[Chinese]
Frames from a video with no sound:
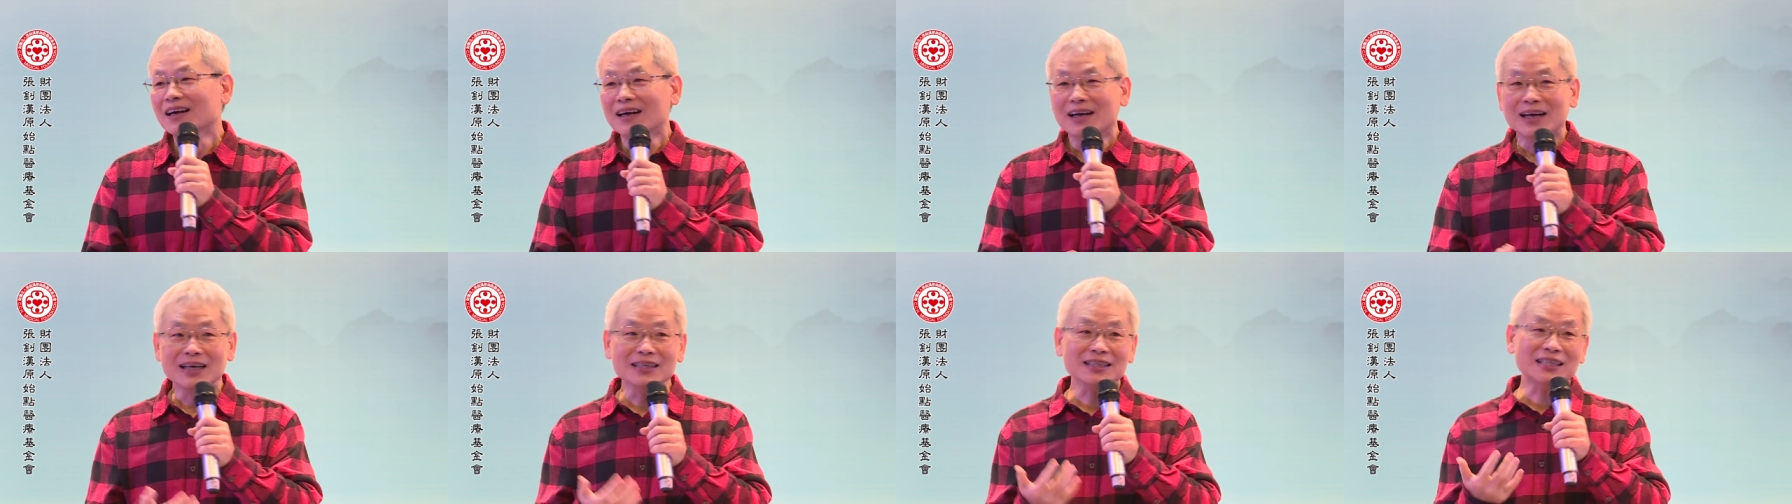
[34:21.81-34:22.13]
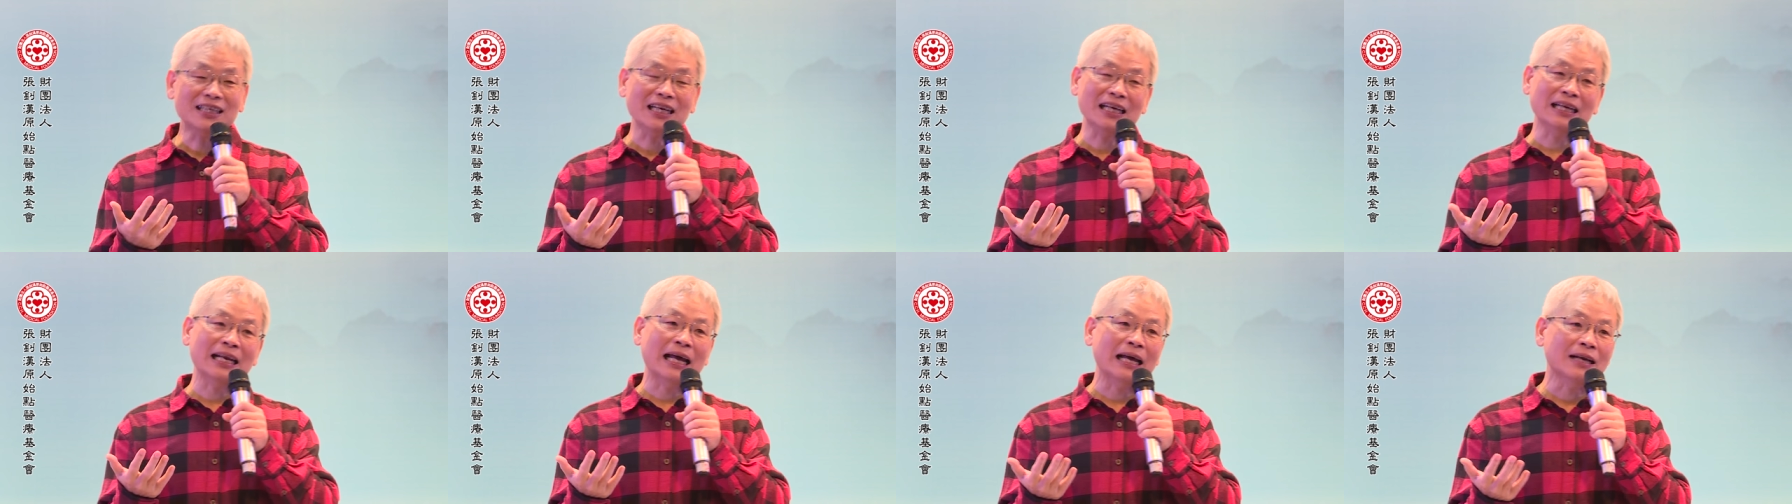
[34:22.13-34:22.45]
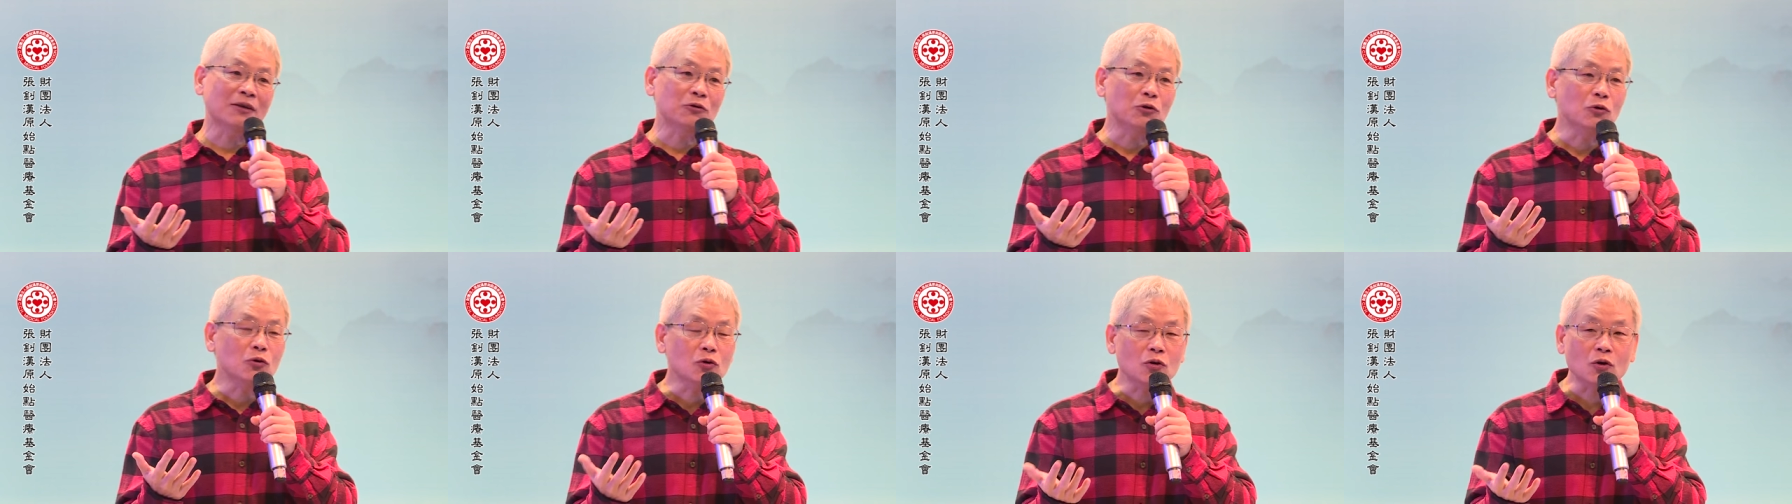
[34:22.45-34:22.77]
很显然，
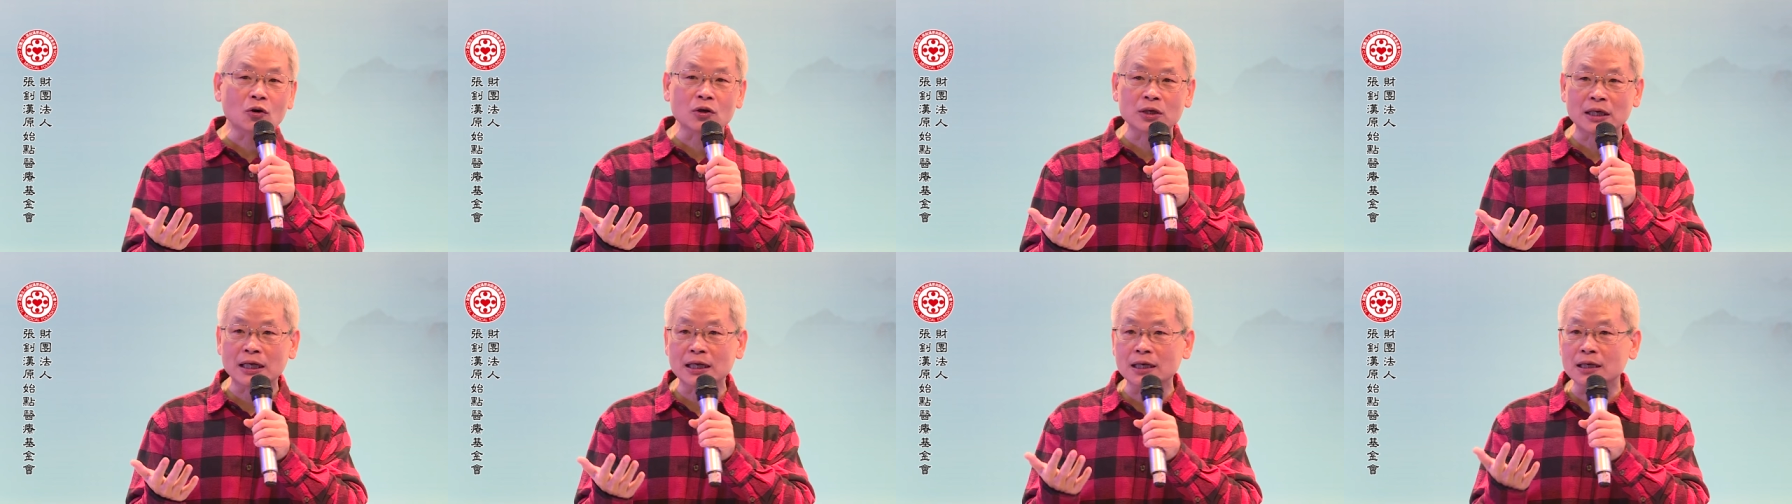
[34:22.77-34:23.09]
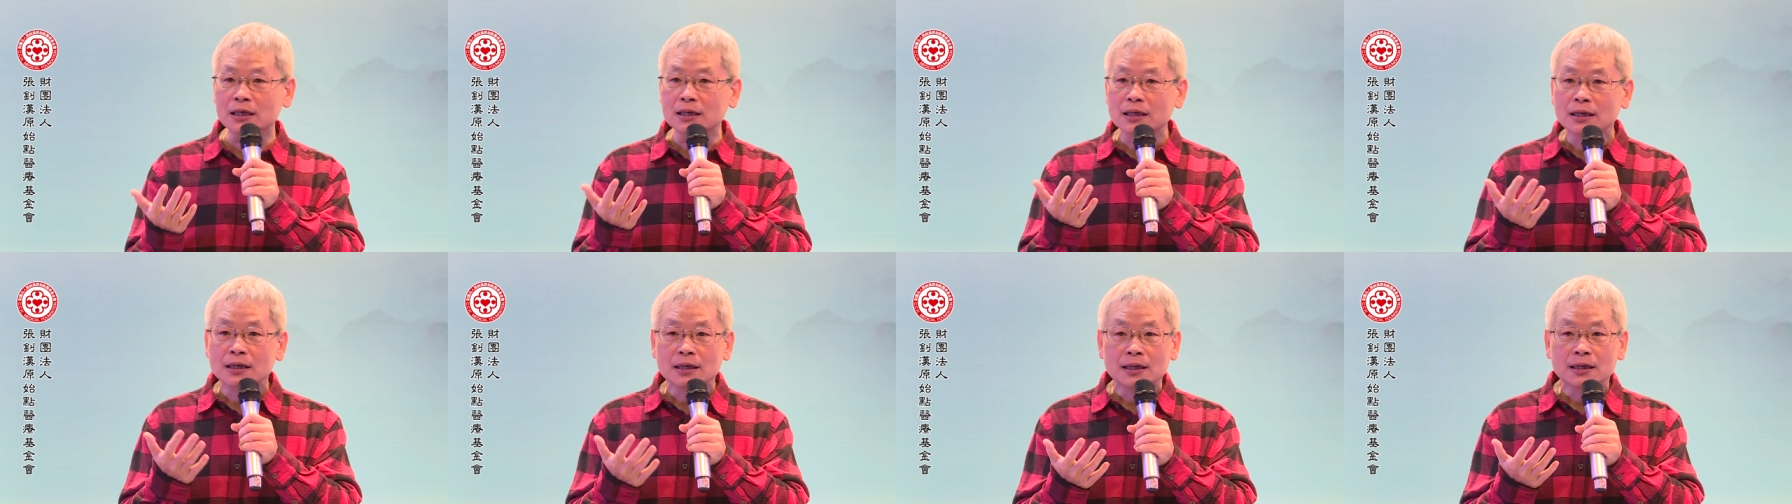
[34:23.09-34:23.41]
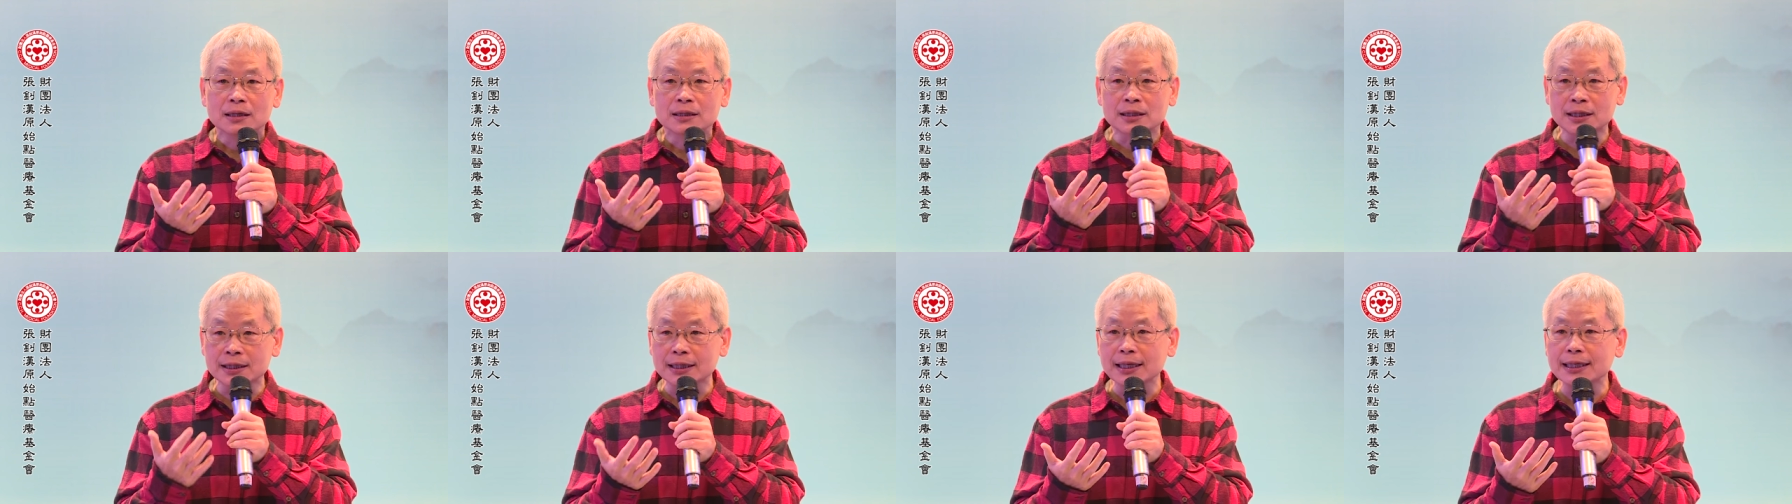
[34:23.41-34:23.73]
如果你
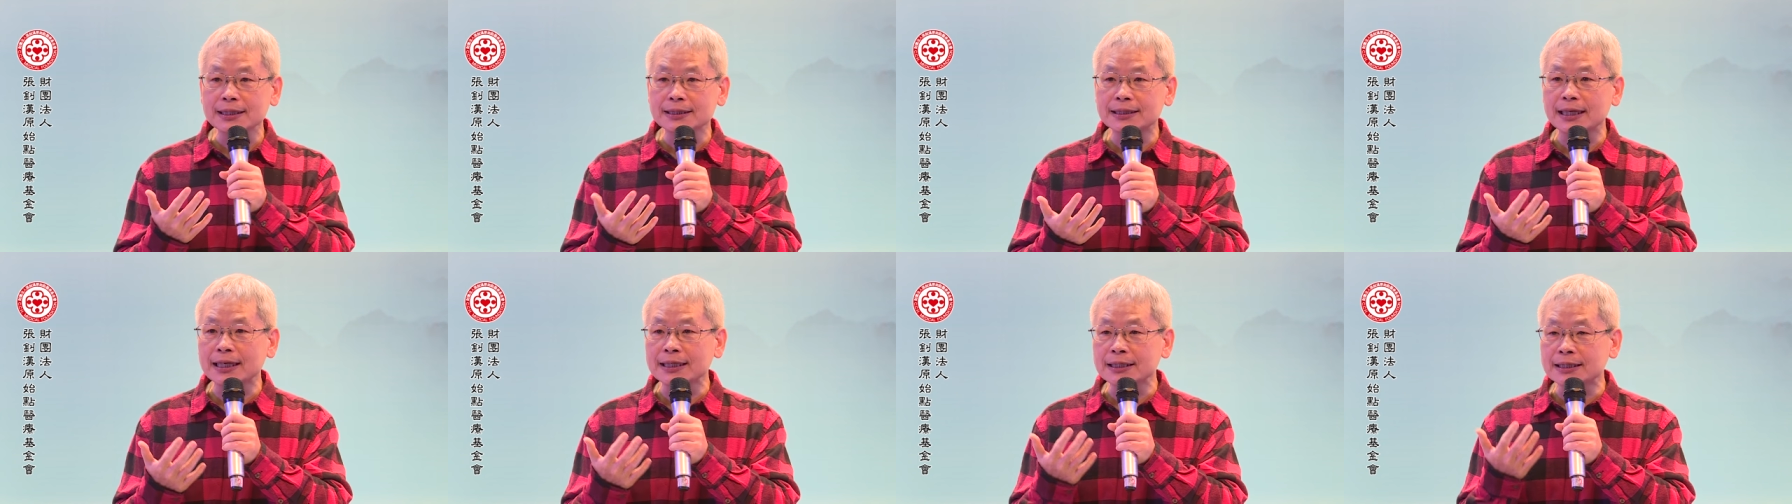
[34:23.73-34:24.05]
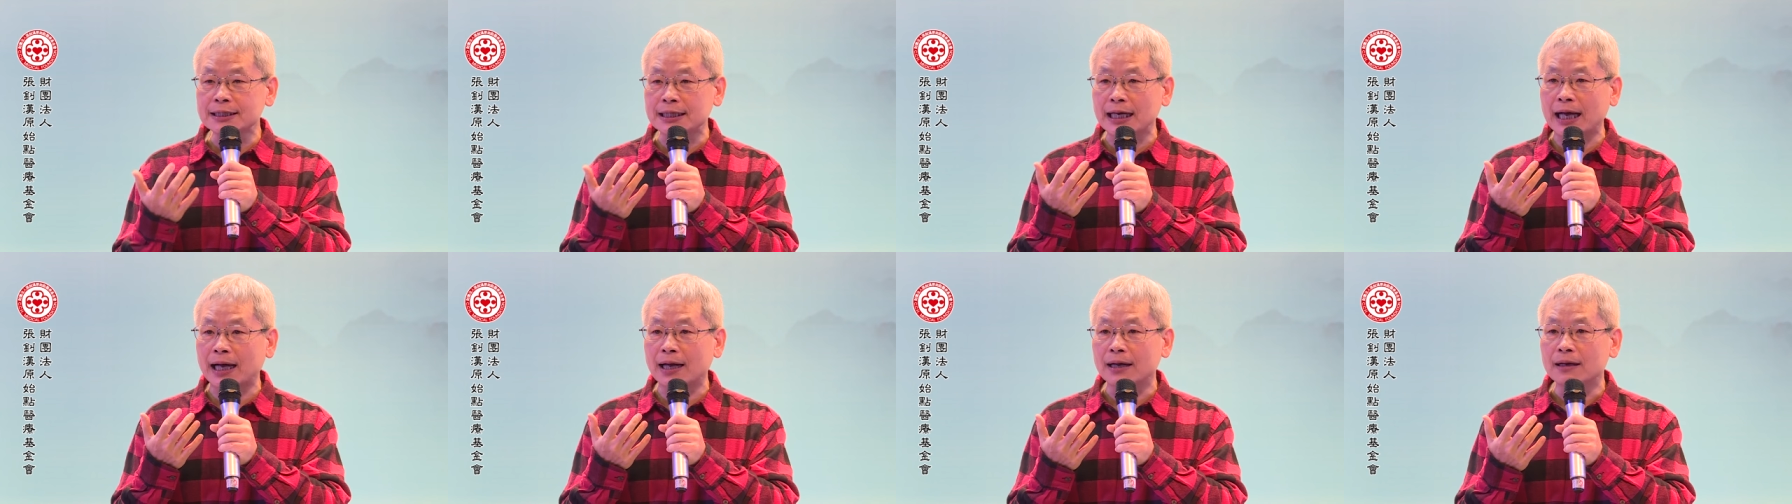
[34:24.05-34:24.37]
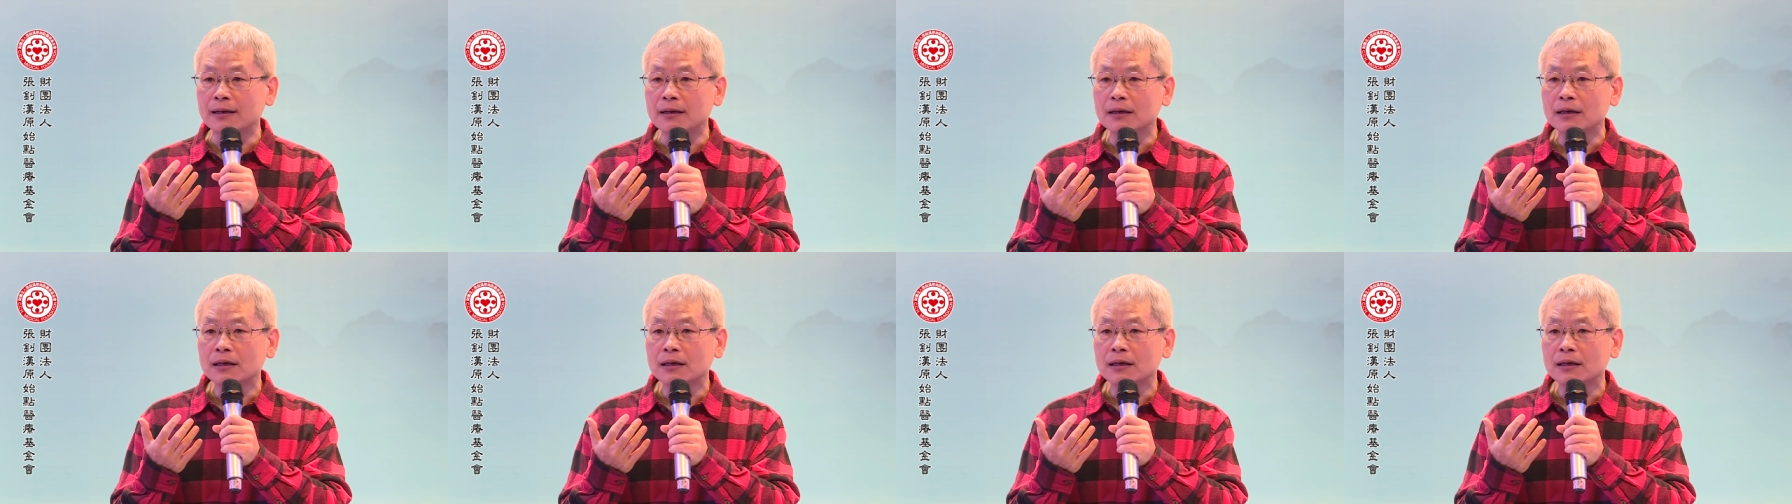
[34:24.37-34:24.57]
认真想。